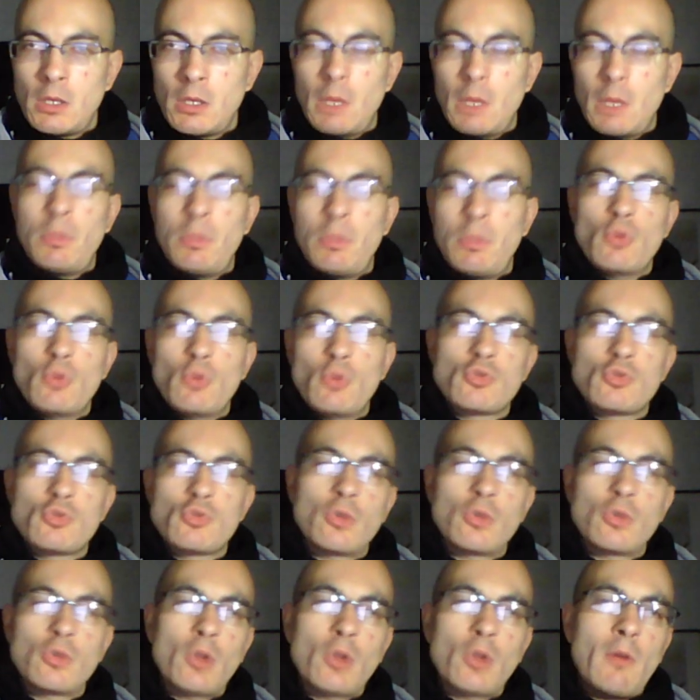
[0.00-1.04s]
Il piglio
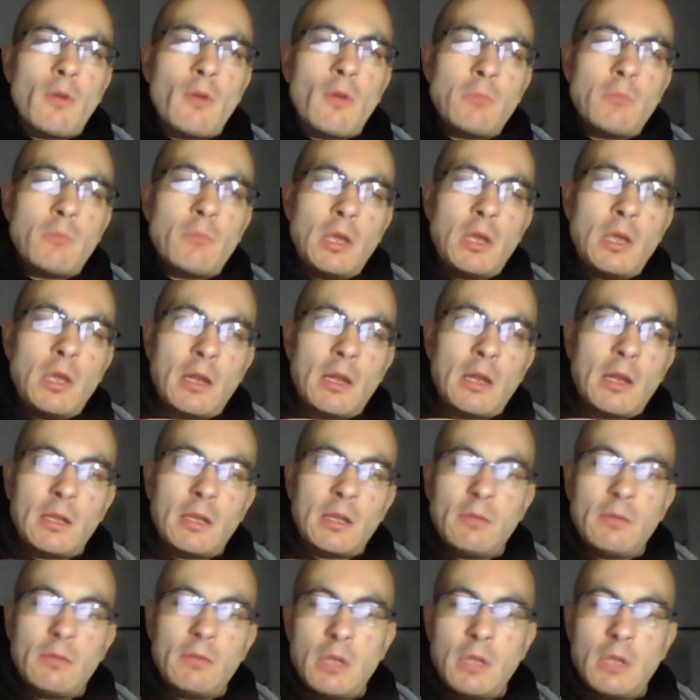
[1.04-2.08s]
giusto lo trova il Milan, che
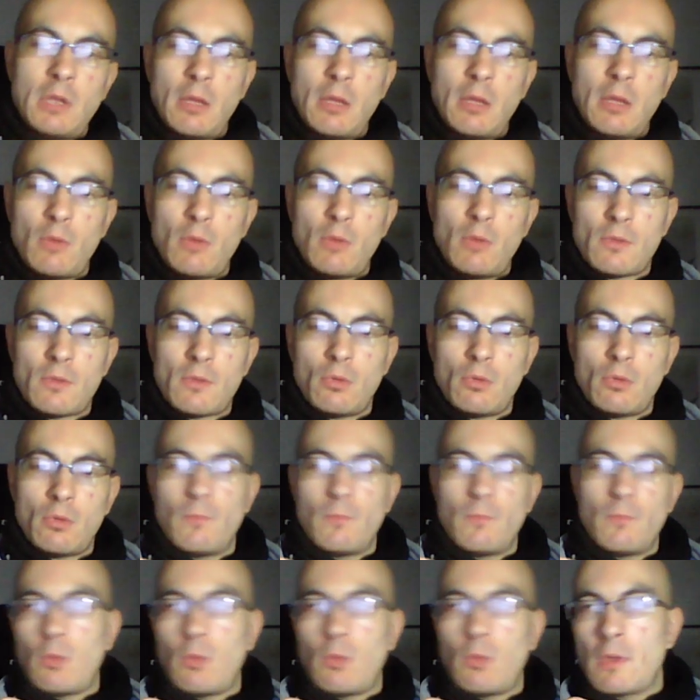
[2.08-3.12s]
devo dire che in,
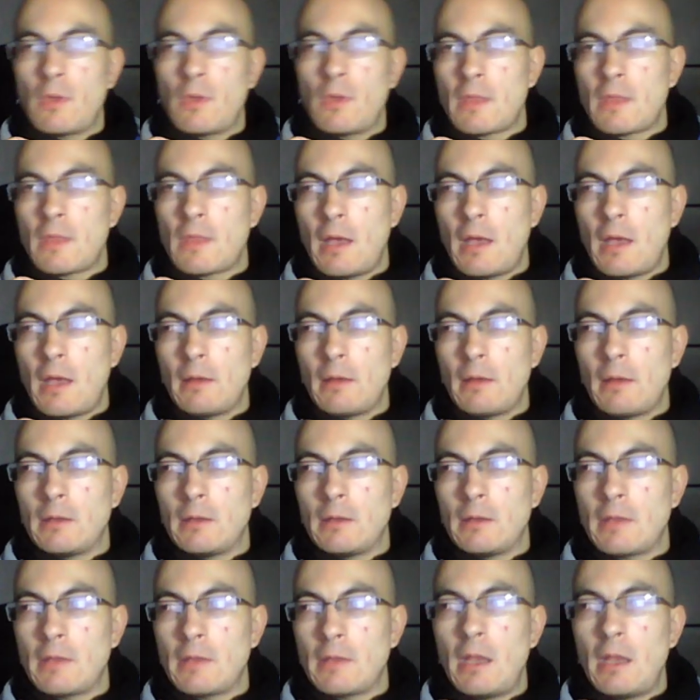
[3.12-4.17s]
questo, in questa
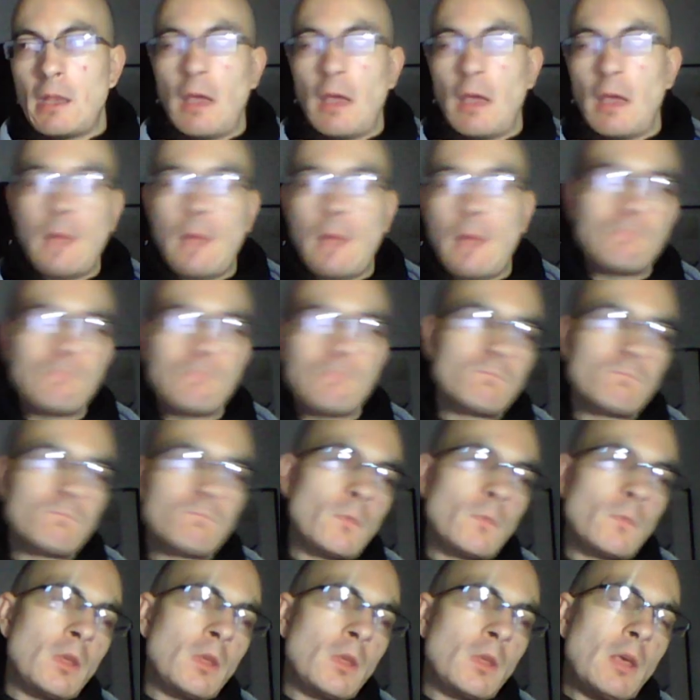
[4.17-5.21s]
eh, Serie A
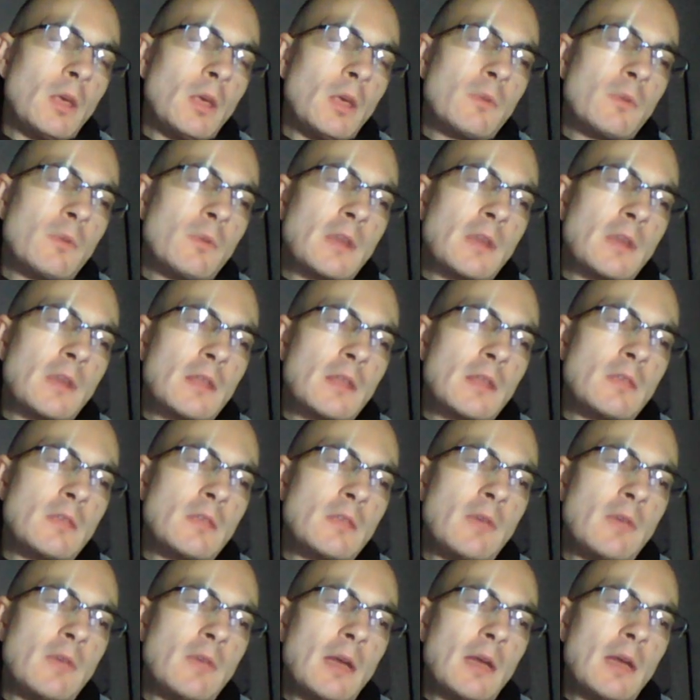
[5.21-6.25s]
e in questa
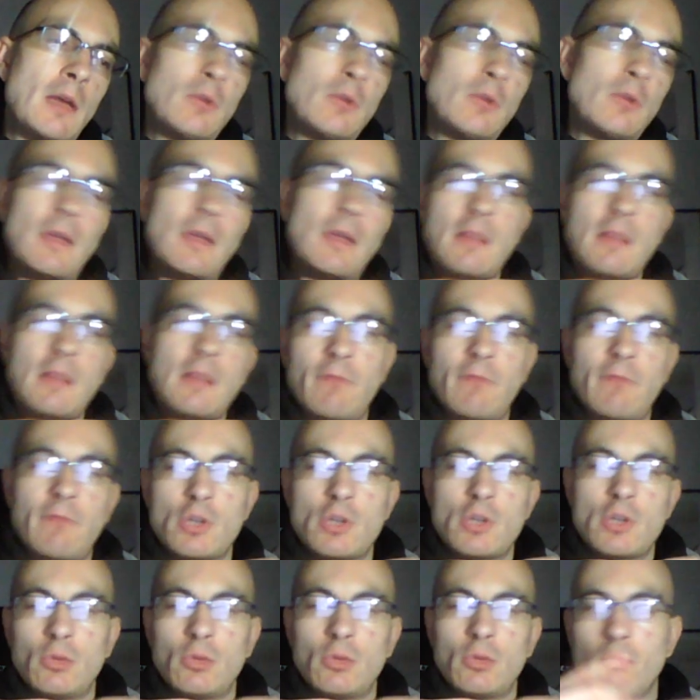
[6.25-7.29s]
classifica non è che sta
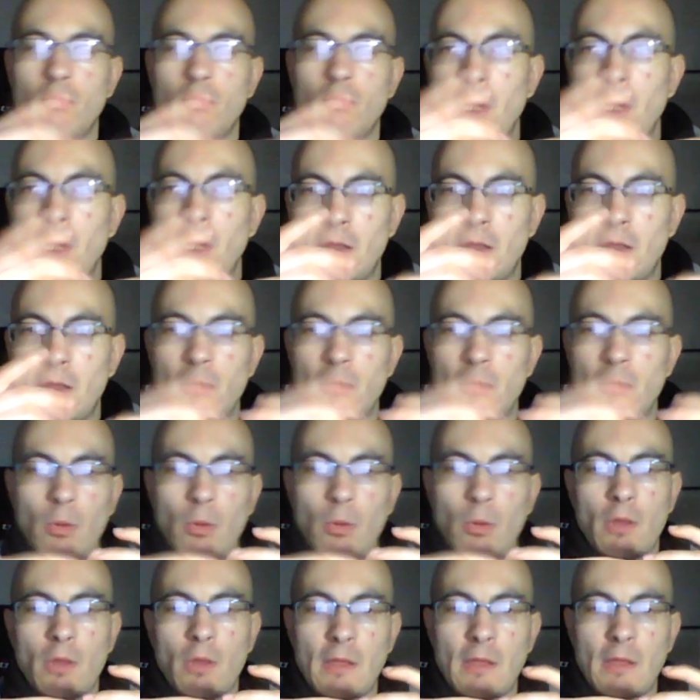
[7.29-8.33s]
facendo benissimo,
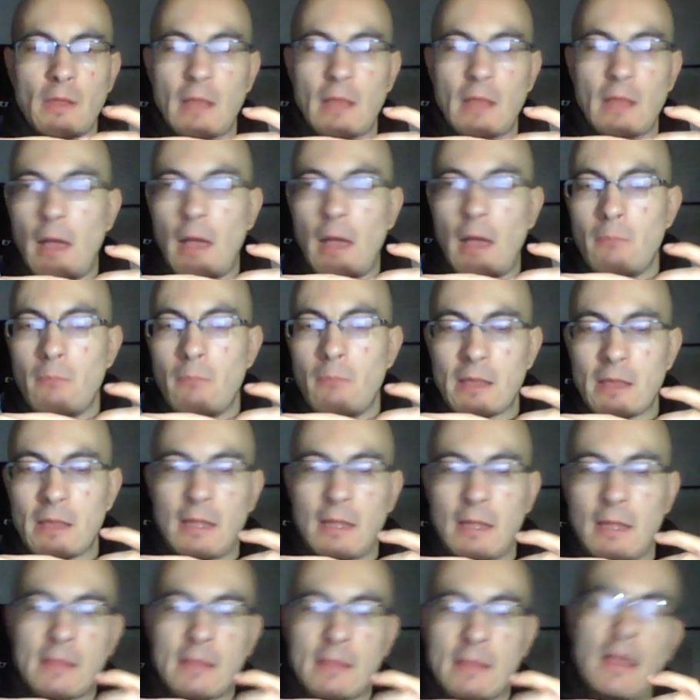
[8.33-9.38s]
però se la sta
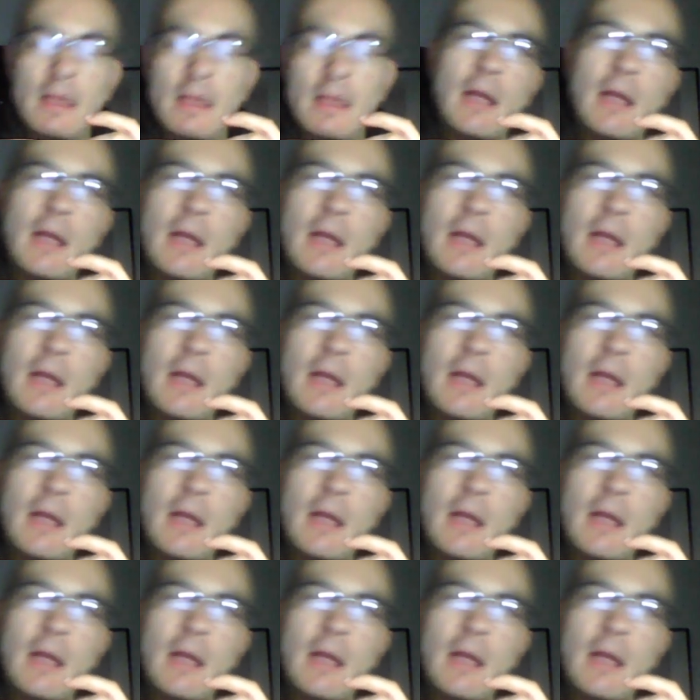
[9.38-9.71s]
abbastanza